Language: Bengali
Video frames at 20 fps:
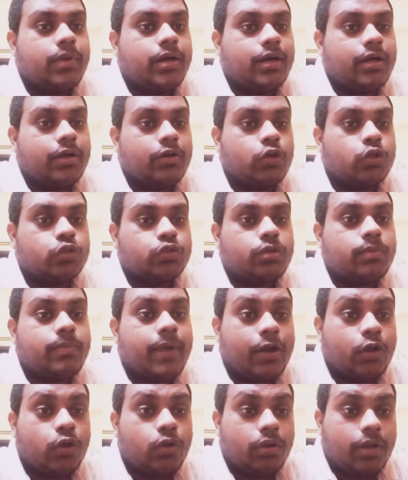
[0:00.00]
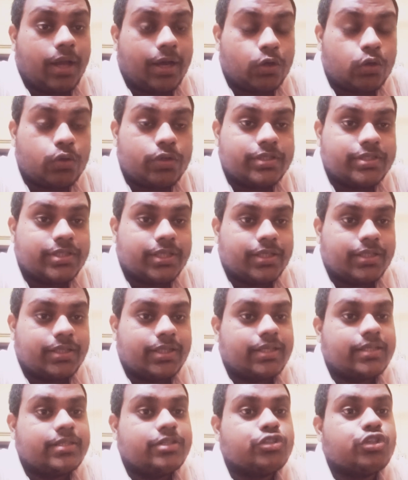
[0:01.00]
বা কতটা ভালো লাগলো টিচারটা
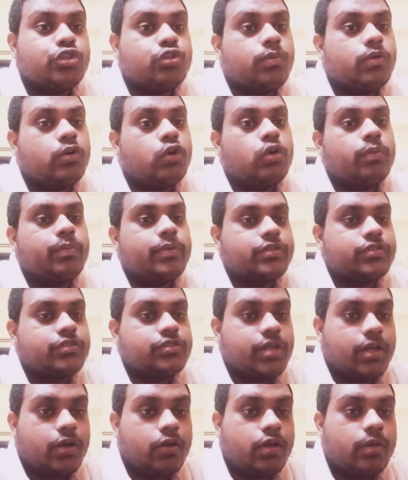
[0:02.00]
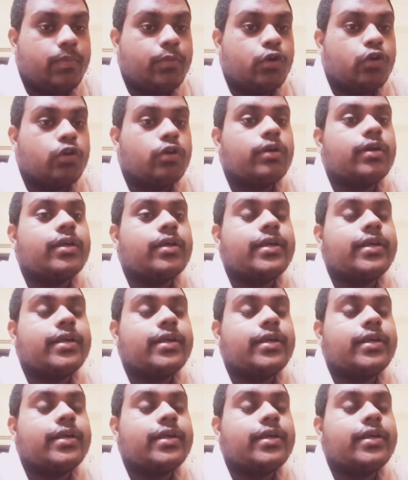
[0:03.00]
থেকে নিশ্চয়ই তোমার কমেন্ট বক্সে জানাও এবং